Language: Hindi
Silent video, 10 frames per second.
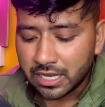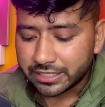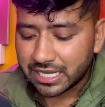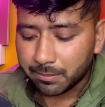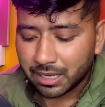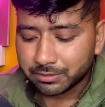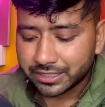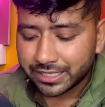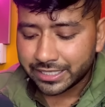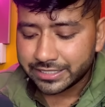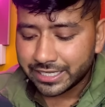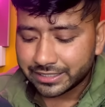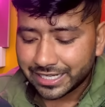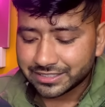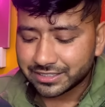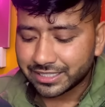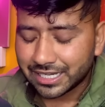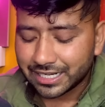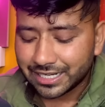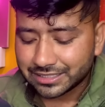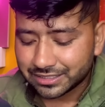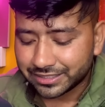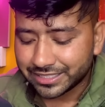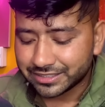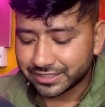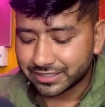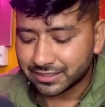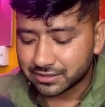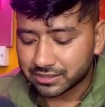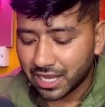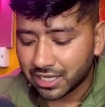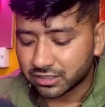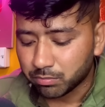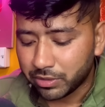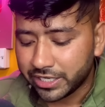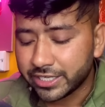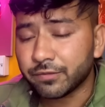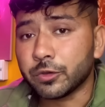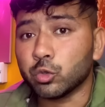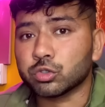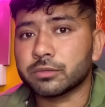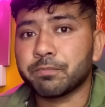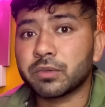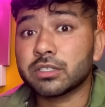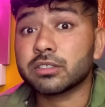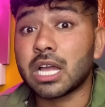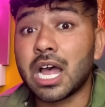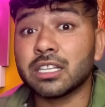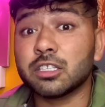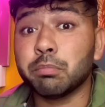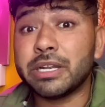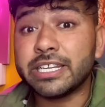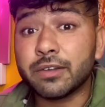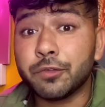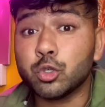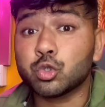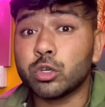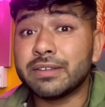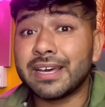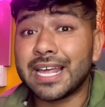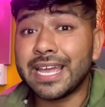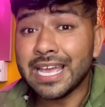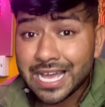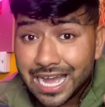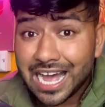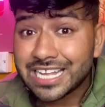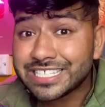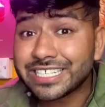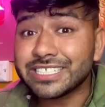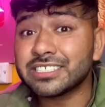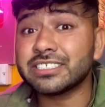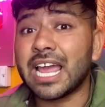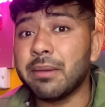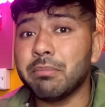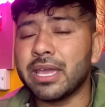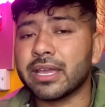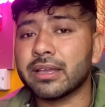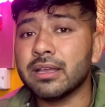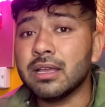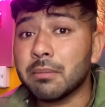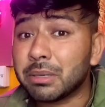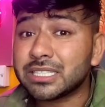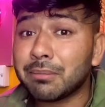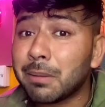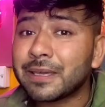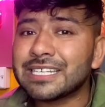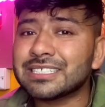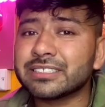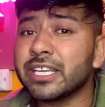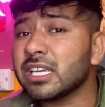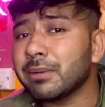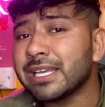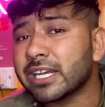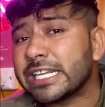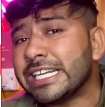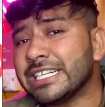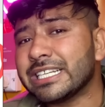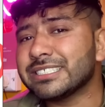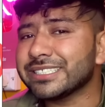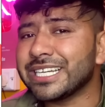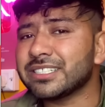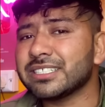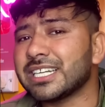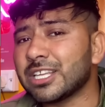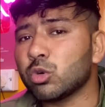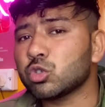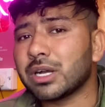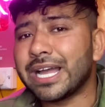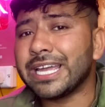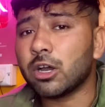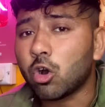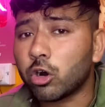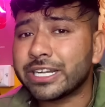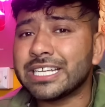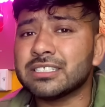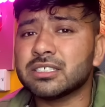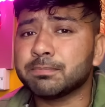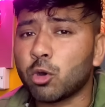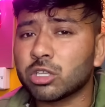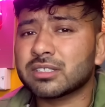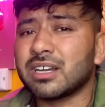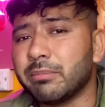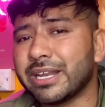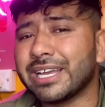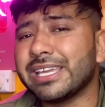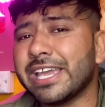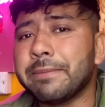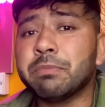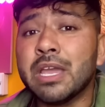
यहां पर आप देखेंगे ये अट्ठाईस दिन दिखा रहा है लास्ट अट्ठाईस दिन के अंदर सात मिलियन व्यूज सात मिलियन व्यूज होने वाला है आज के इस टाइम में मतलब आप कह सकते हैं कि भैया क्रिएटर की संख्या इतना ज्यादा हो चुका है ऑडियंस बहुत कम रह गई है